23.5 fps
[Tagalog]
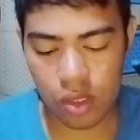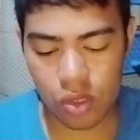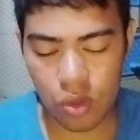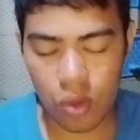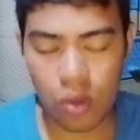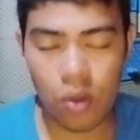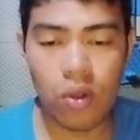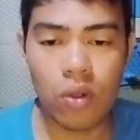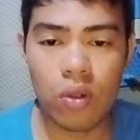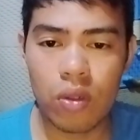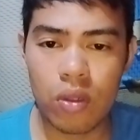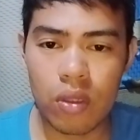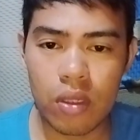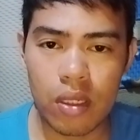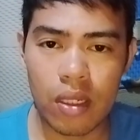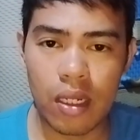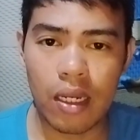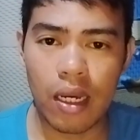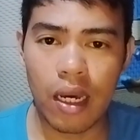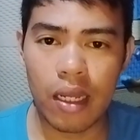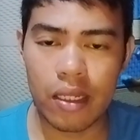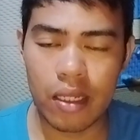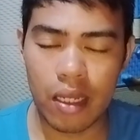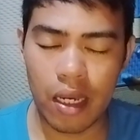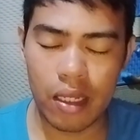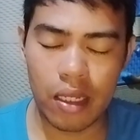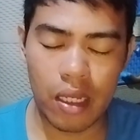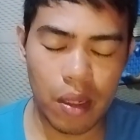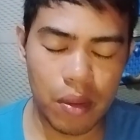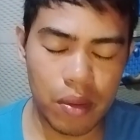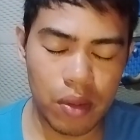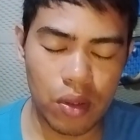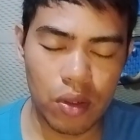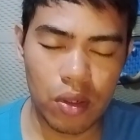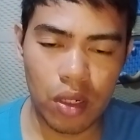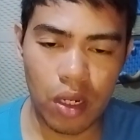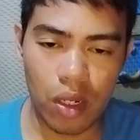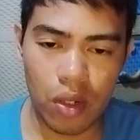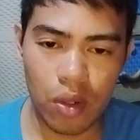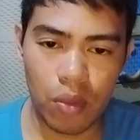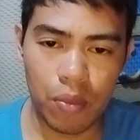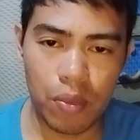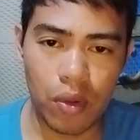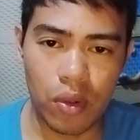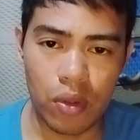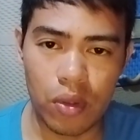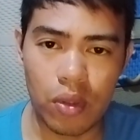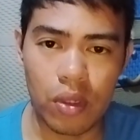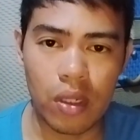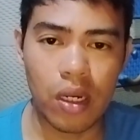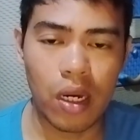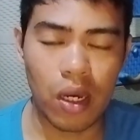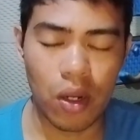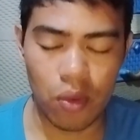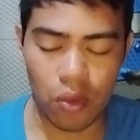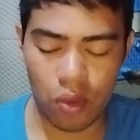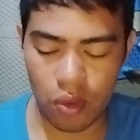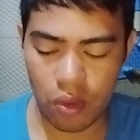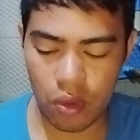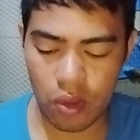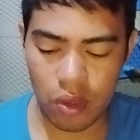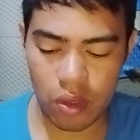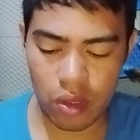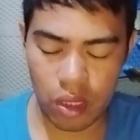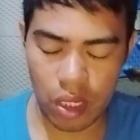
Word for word: So, nag-anyaya yung, ano po, yung karung,